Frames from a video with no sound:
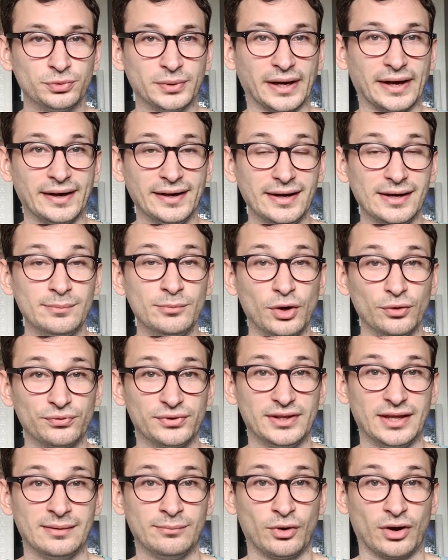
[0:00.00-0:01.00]
suis réellement
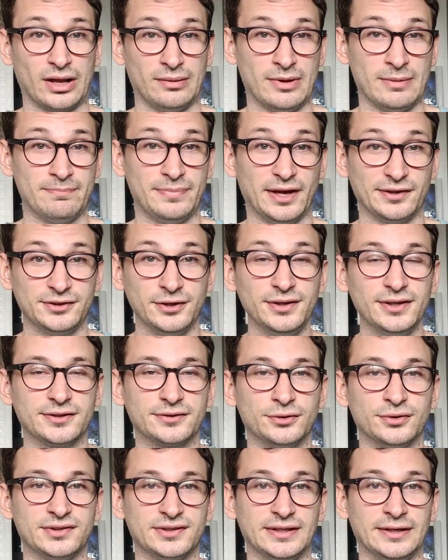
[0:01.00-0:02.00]
finalement la même personne
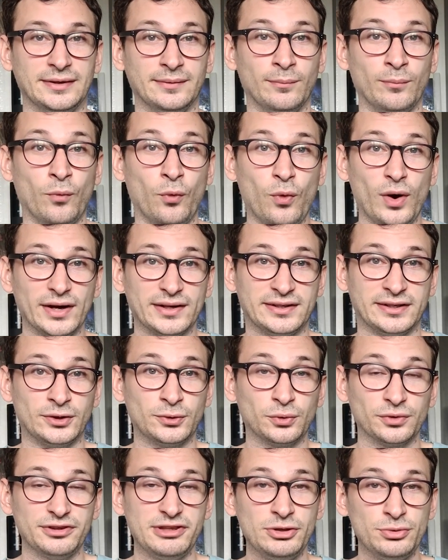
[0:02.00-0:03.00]
Est-ce que c'est moi qui
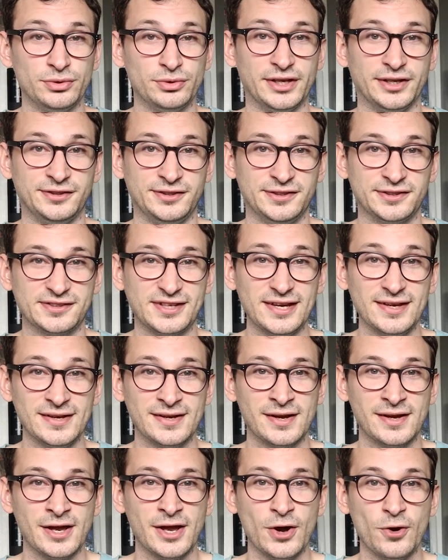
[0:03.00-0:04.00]
continue d'exister
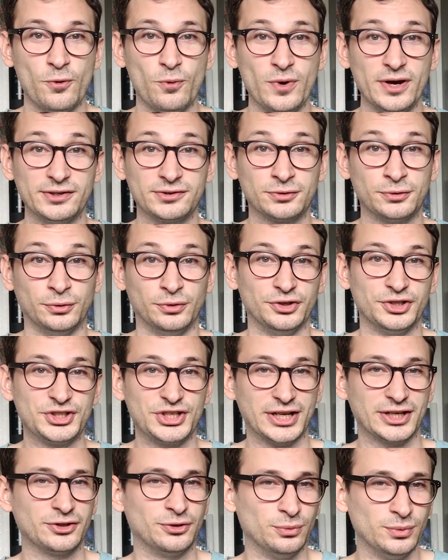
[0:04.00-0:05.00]
ou est-ce que
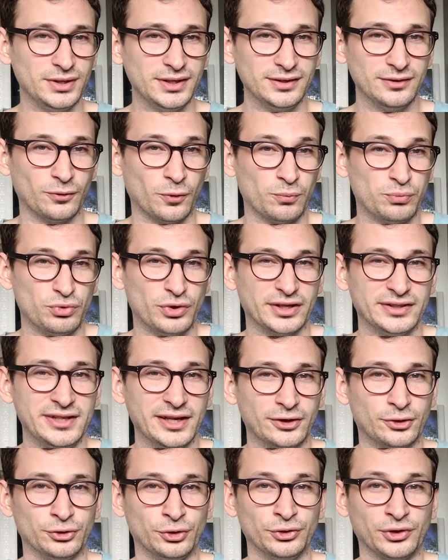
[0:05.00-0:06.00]
chaque nuit, on pourrait
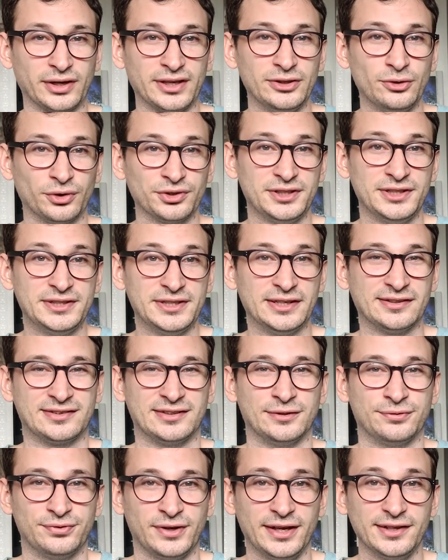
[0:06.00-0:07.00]
dire que notre identité
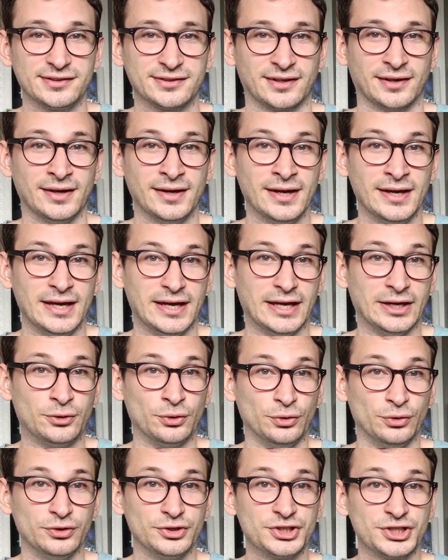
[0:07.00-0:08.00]
s'efface et
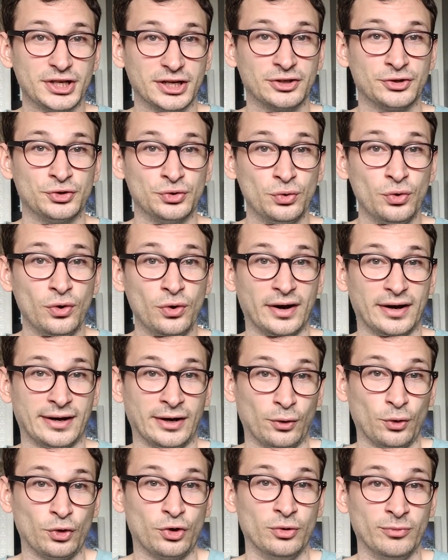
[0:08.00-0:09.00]
que chaque jour,
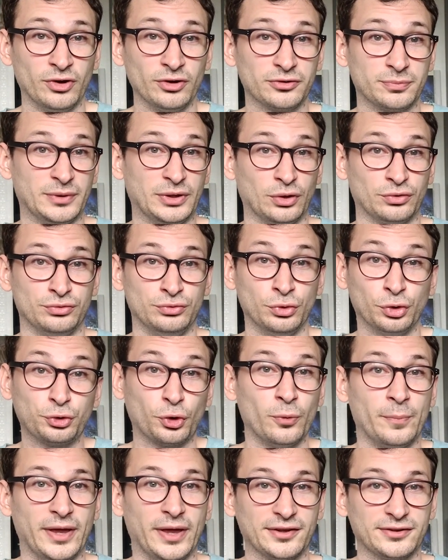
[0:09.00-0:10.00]
elle recommence mais dans une
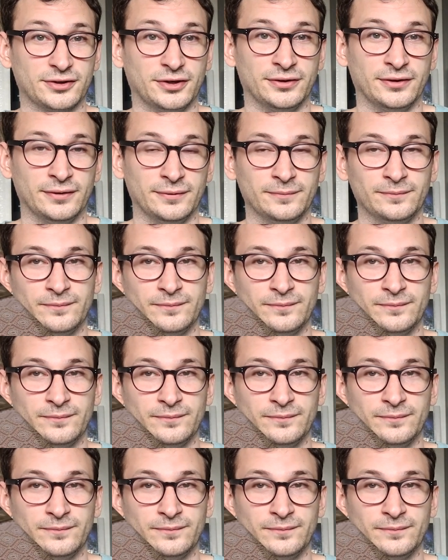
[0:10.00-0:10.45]
autre personne